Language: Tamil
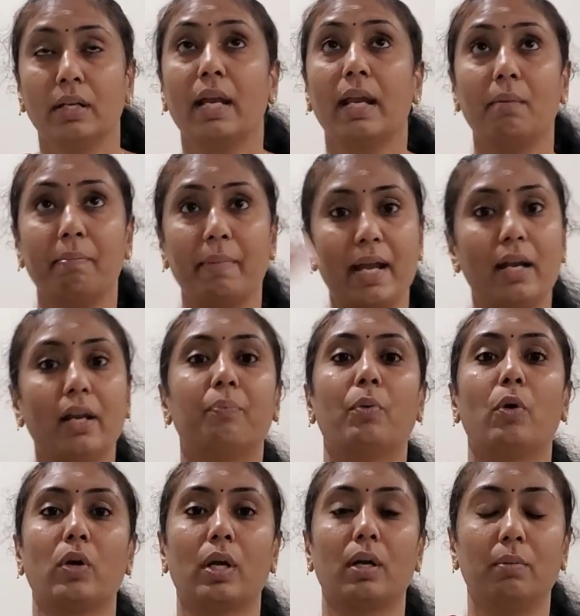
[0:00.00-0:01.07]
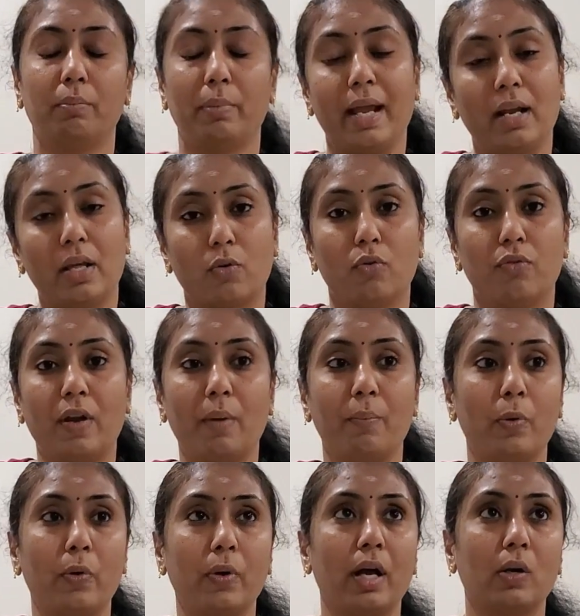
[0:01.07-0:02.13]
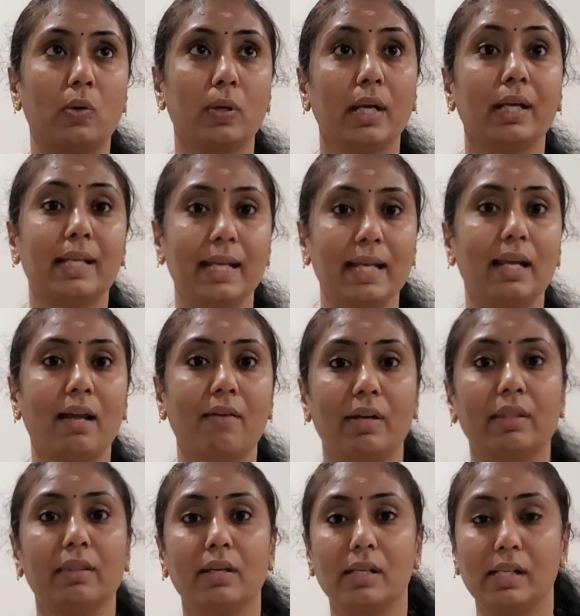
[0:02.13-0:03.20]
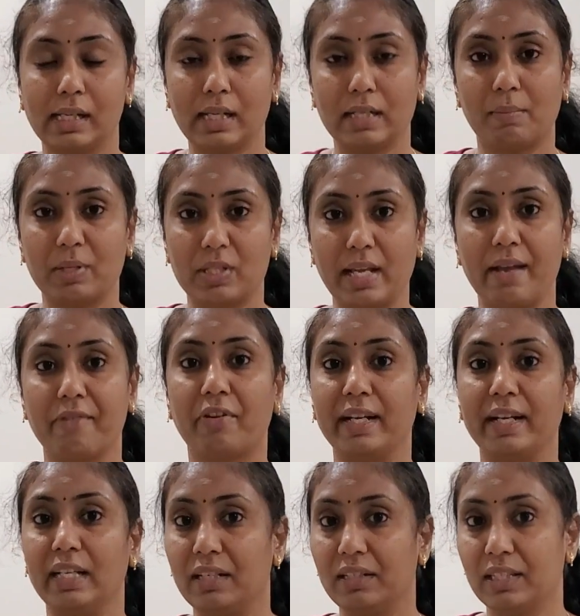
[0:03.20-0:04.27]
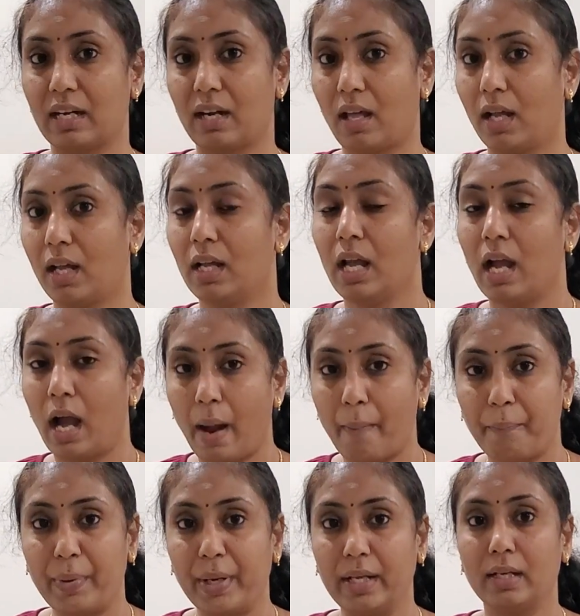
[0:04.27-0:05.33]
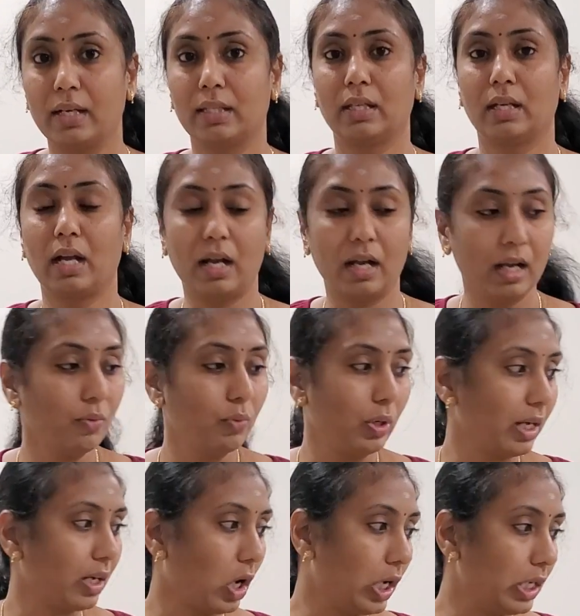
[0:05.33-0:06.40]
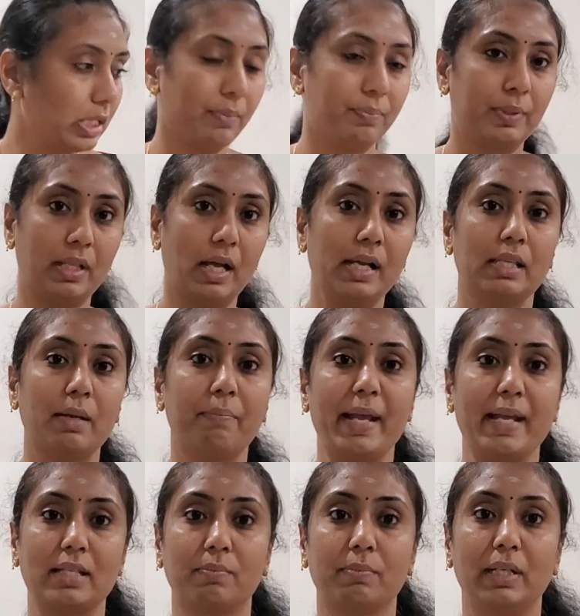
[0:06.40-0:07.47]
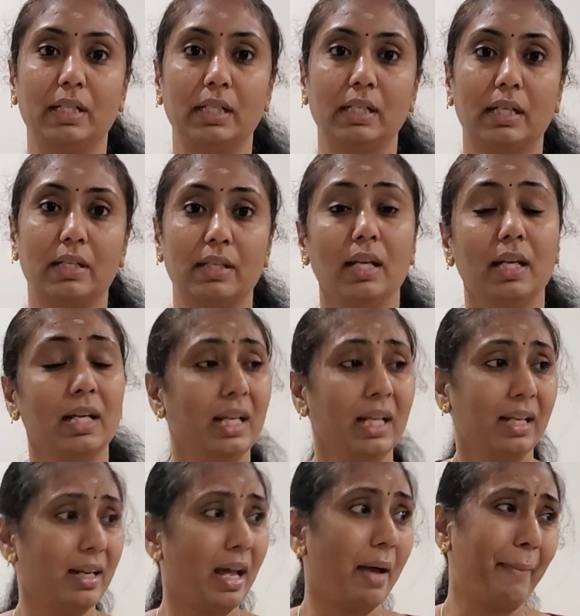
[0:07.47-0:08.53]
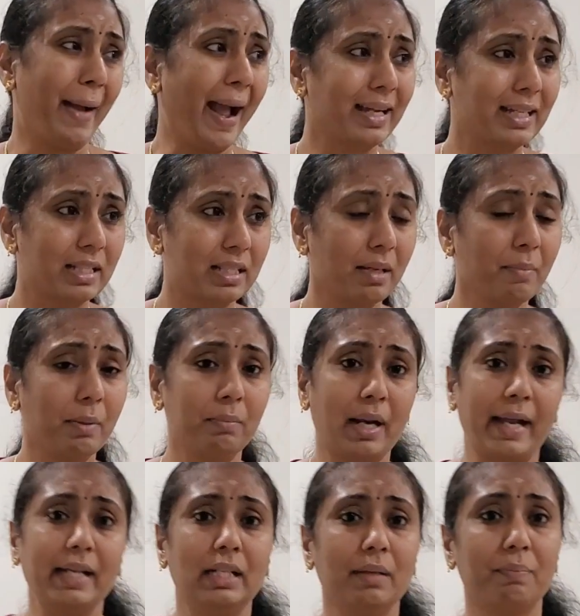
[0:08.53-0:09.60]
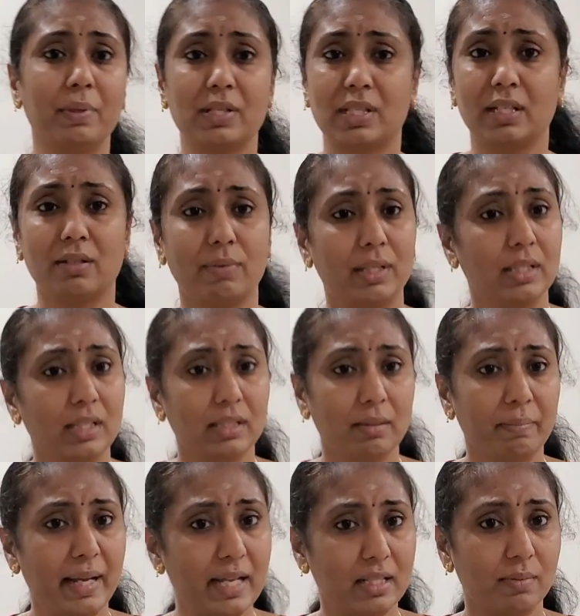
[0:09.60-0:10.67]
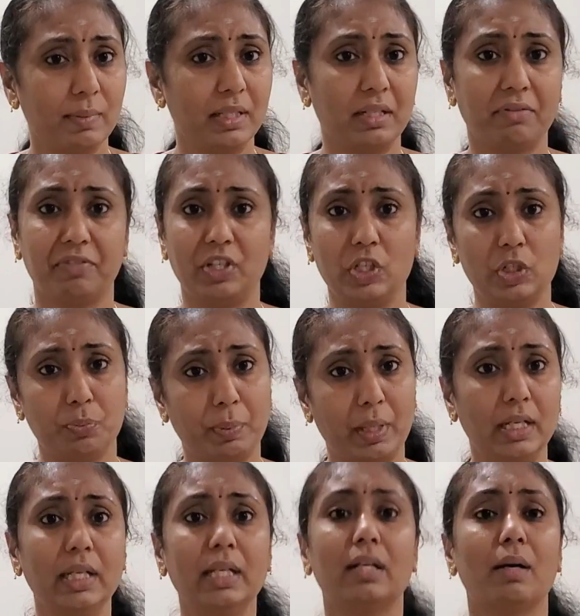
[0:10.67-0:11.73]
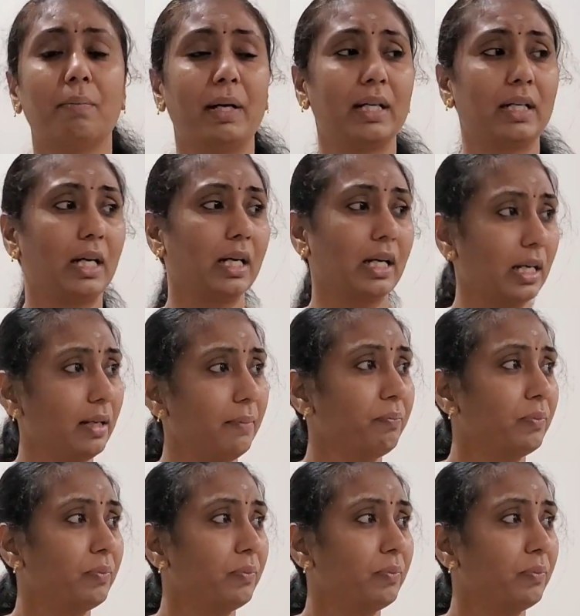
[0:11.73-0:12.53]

ஏன்னா மேலே போனால் மேலே ரூஃப்லாம் போனால் கூட கீழே வந்து நீங்கள் நம்ம சேஃபாக இருந்துக்கலாம் அப்படிங்கிறதுக்காக உள்ள கான்செப்ட் தான் இந்த பேஸ்மெண்ட்டுங்கிறது நான் மேக்ஸிமம் நைன்டி பர்சன்ட் வந்து இந்த பேஸ்மெண்ட்டை ஃபினிஷ் பண்ணியிருக்க மாட்டாங்க